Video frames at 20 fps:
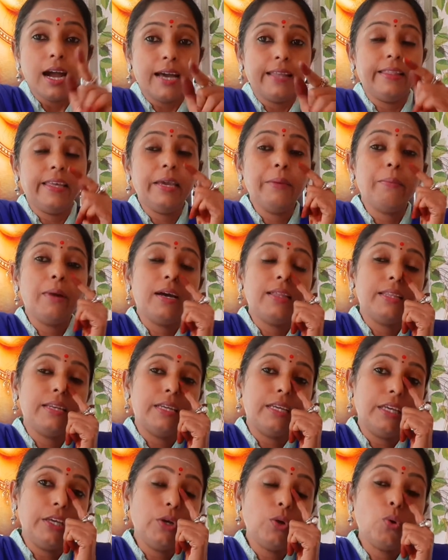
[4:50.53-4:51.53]
அதே
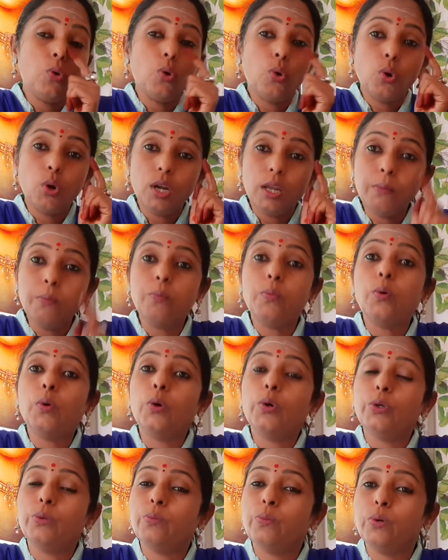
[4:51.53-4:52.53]
மாதிரி கோலம்
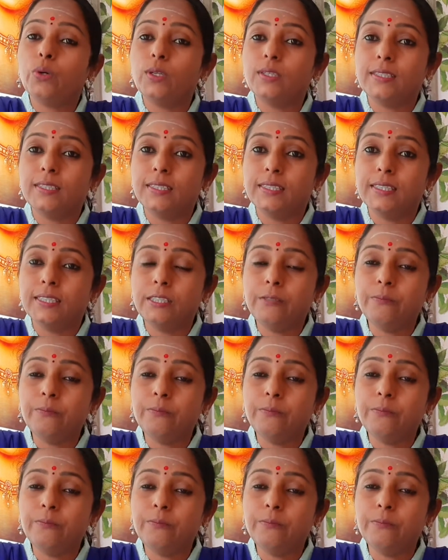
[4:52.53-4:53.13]
போடும் பொழுது